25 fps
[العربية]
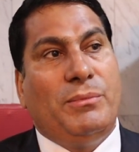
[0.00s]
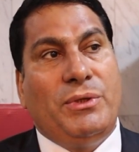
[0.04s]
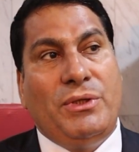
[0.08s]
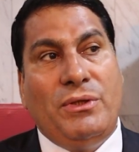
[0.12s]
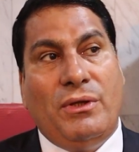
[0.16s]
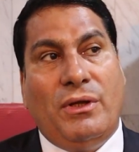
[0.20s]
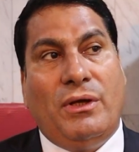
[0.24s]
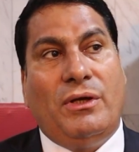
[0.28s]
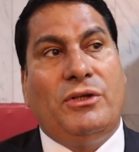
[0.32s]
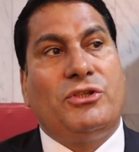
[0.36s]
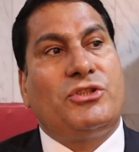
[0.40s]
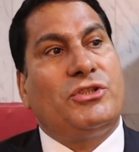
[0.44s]

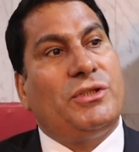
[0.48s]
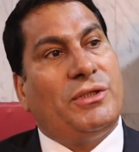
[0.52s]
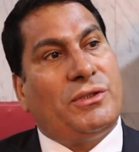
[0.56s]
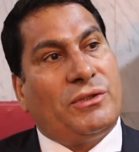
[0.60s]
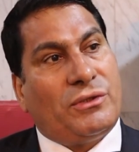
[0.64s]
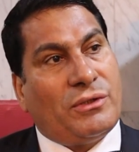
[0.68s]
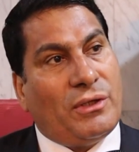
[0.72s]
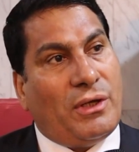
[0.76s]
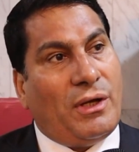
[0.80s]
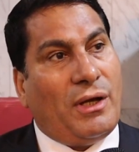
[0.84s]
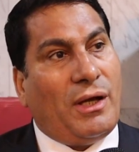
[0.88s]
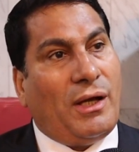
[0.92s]
بنناقش
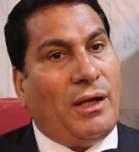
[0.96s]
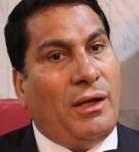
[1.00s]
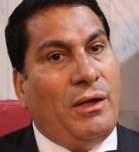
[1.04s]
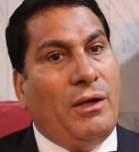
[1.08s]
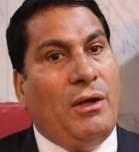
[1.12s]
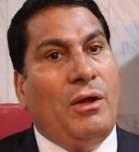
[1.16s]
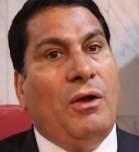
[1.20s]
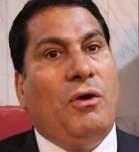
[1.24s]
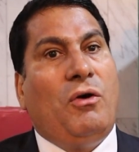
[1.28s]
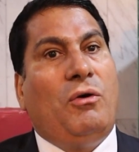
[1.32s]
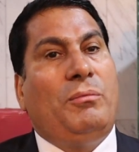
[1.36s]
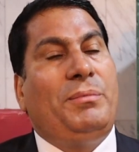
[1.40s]
الطاعة
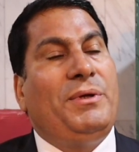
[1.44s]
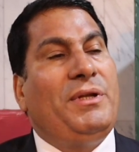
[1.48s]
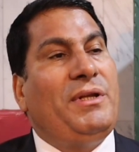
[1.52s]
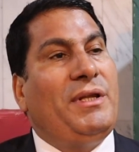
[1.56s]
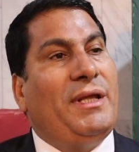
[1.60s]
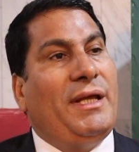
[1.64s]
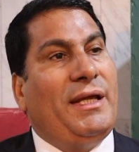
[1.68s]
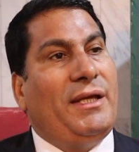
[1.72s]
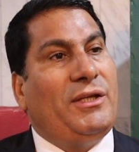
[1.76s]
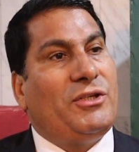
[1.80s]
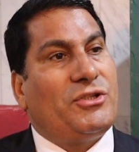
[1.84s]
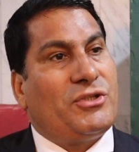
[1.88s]

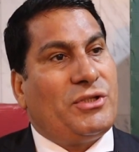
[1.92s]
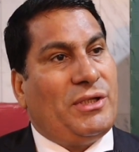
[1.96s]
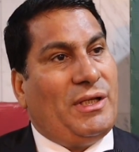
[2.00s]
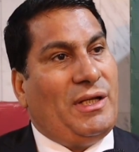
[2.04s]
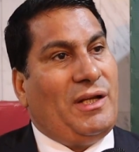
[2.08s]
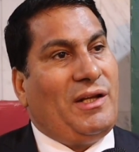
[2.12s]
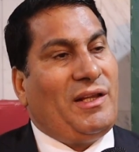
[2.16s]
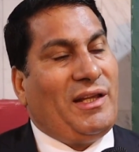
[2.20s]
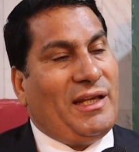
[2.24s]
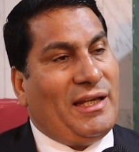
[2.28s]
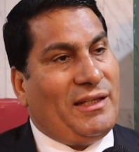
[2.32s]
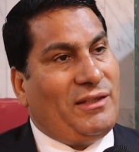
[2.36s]
وبنناقش
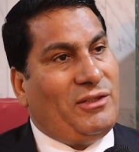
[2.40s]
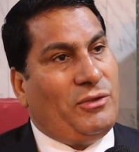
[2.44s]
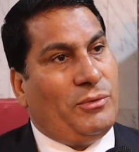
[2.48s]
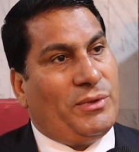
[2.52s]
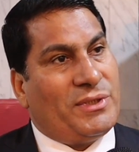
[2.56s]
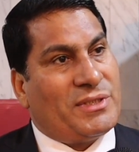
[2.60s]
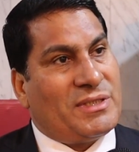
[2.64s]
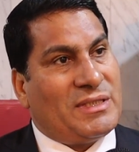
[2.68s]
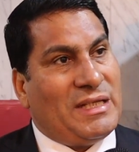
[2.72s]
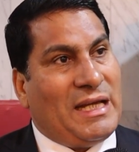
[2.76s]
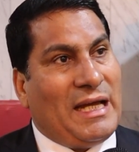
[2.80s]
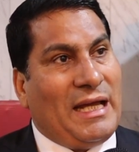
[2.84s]
الكد
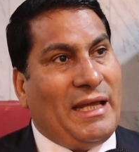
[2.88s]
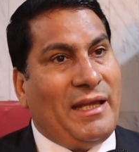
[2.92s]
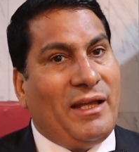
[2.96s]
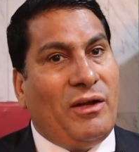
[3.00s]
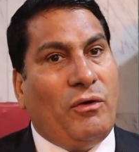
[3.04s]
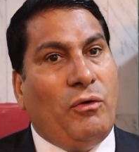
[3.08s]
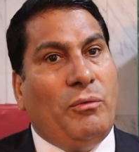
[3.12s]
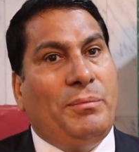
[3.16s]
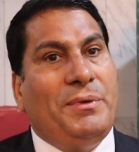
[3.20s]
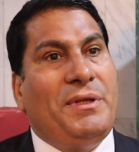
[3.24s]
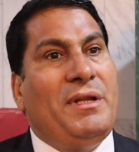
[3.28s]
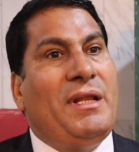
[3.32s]
والسعاية
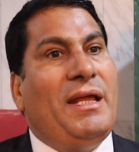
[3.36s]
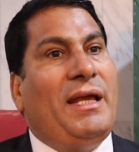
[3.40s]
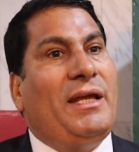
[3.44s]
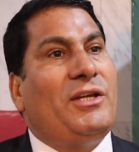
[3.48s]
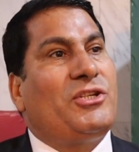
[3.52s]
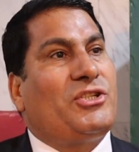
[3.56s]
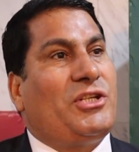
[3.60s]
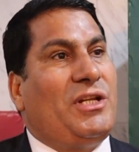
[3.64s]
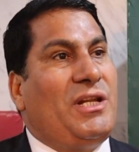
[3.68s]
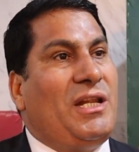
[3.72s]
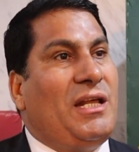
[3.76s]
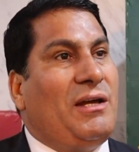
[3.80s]

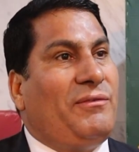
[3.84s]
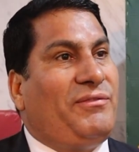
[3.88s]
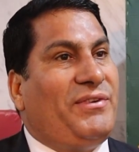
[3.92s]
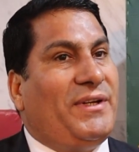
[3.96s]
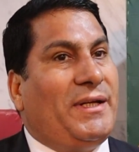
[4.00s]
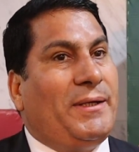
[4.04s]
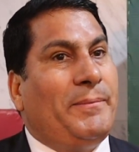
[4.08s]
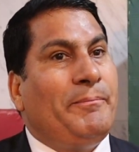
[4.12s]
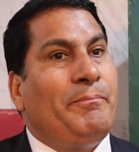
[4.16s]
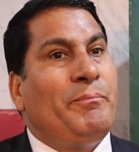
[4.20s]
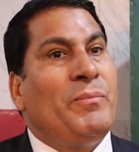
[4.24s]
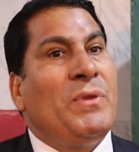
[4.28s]
وبنناقش
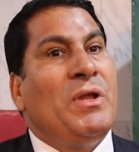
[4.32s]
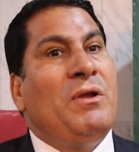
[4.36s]
النفقة